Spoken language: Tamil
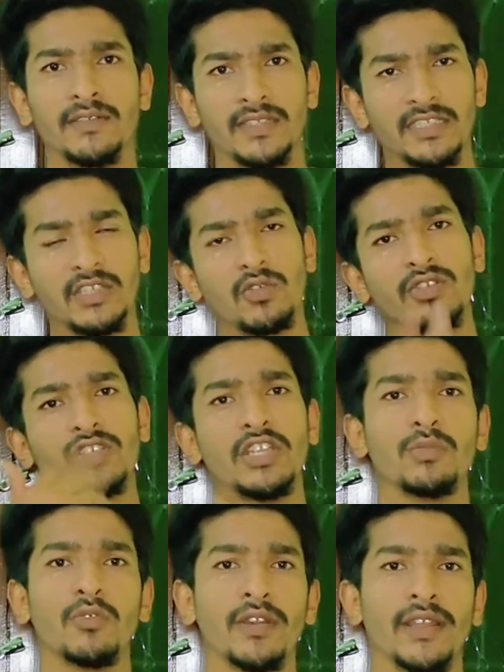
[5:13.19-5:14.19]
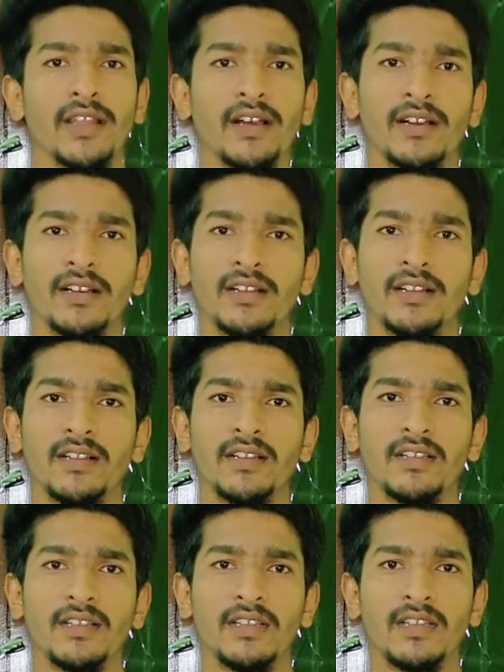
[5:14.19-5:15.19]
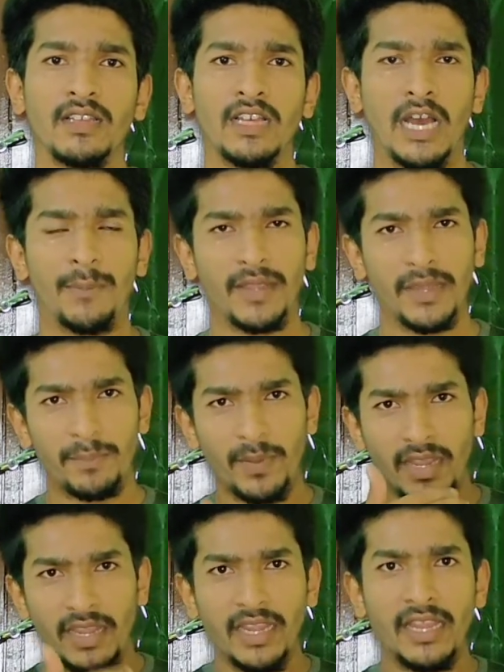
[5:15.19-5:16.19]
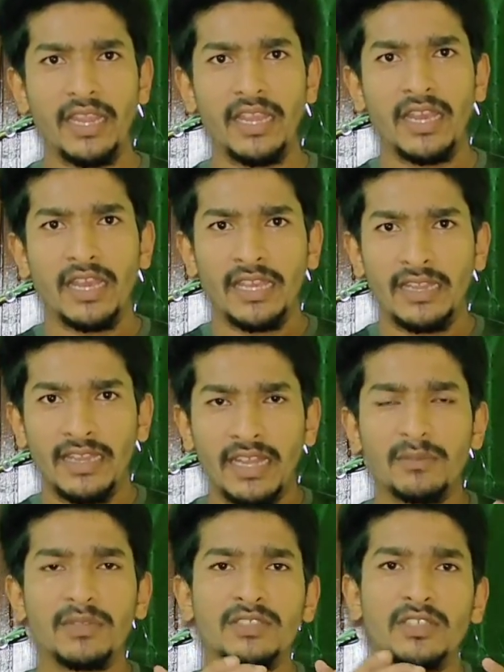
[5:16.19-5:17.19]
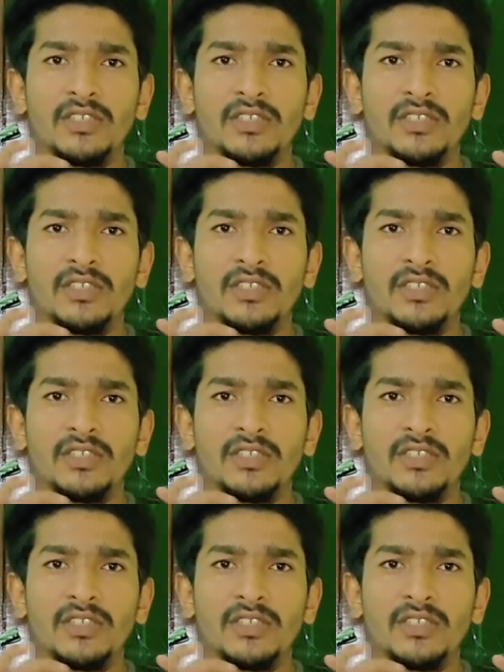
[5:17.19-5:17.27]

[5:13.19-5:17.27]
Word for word: விஷத்தை குடிச்சு செத்து போக வேண்டிதான் அப்போ இப்படி இதுதான் நம்ம